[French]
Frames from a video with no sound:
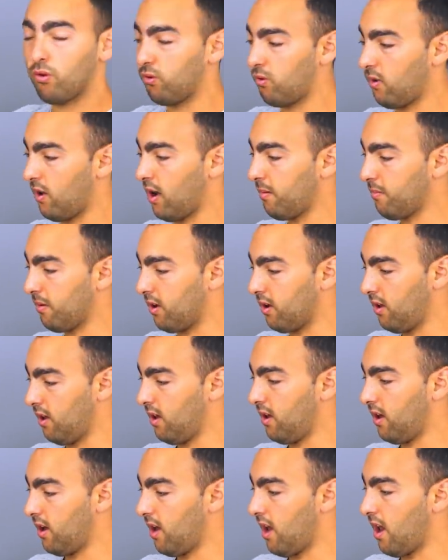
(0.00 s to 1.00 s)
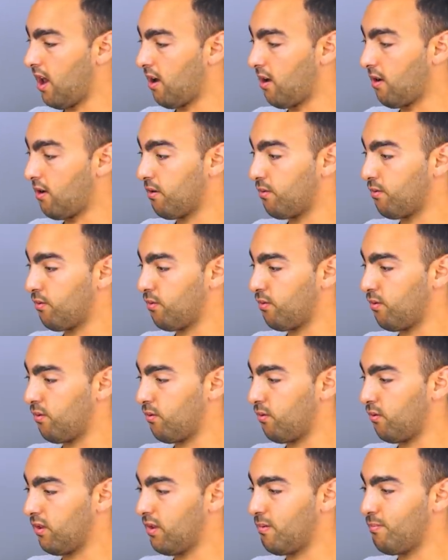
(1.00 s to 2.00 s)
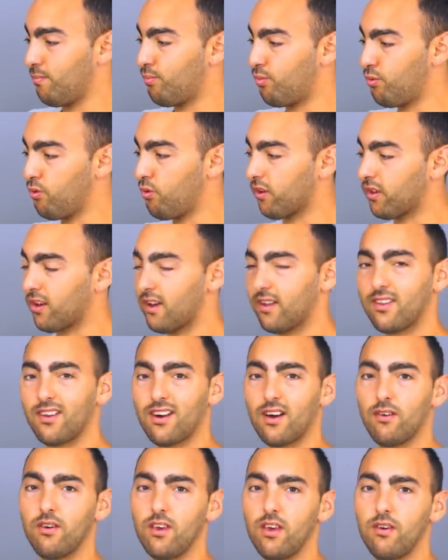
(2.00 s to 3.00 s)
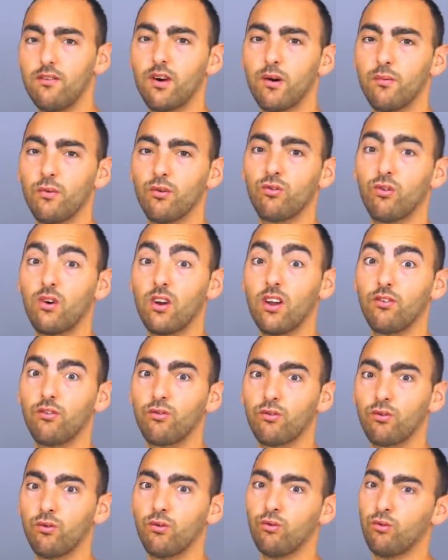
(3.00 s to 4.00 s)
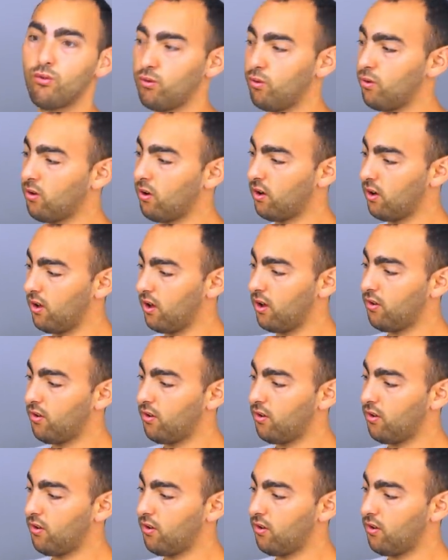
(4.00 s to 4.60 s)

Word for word: de l'arbre. Là, euh, on n'est plus en train de travailler vraiment sur la structure,